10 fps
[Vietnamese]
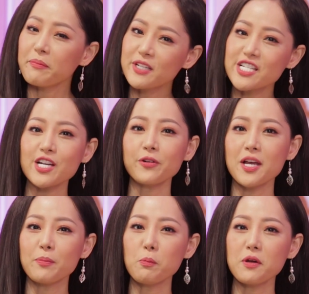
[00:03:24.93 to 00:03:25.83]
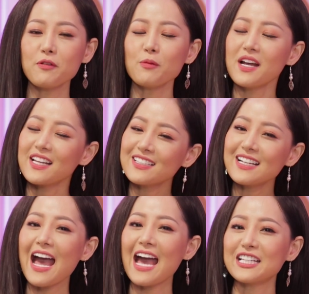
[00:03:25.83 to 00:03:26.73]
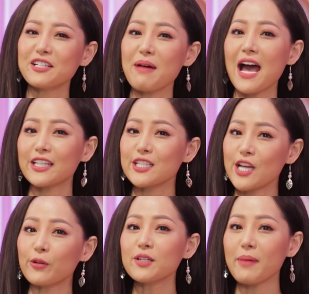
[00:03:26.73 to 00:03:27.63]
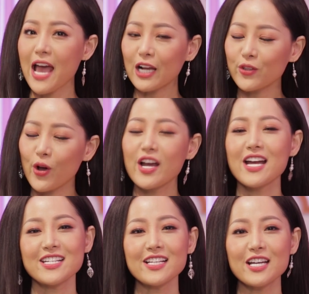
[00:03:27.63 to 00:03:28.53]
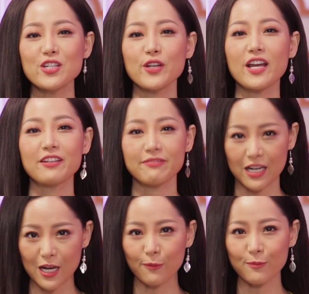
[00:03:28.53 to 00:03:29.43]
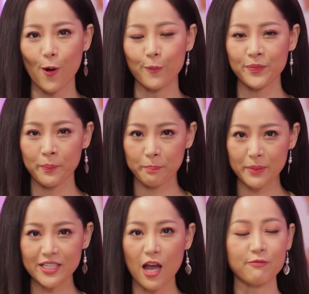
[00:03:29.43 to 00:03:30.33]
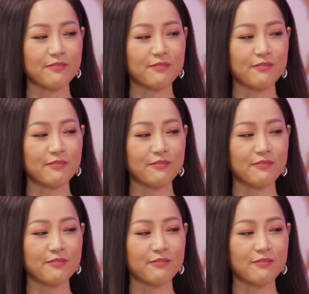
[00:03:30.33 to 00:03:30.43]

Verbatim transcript: 16 giờ 40 phút thứ hai thứ ba thứ sáu thứ bảy hàng tuần trên kênh truyền hình Vĩnh Long 1 Minh Ngọc